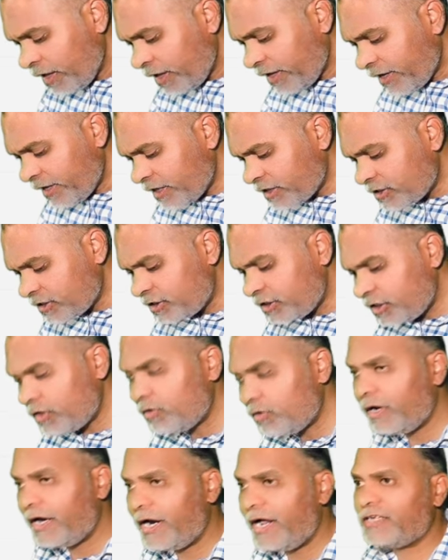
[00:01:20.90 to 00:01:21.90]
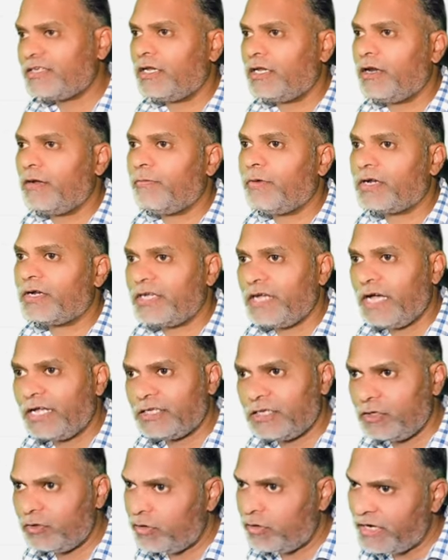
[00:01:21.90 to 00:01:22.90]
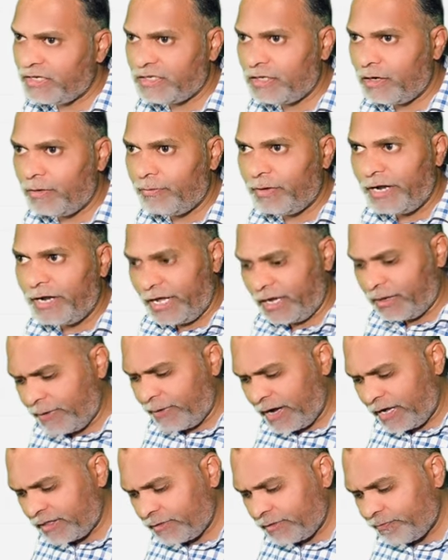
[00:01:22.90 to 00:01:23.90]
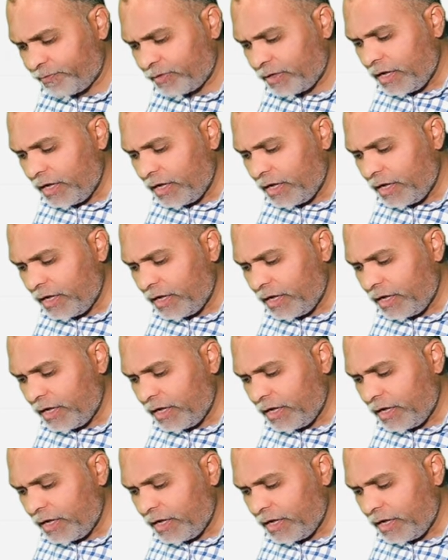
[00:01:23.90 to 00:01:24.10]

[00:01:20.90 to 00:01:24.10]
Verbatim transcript: इज जीरो और रैशनल नंबर क्या जीरो रैशनल नंबर एक बात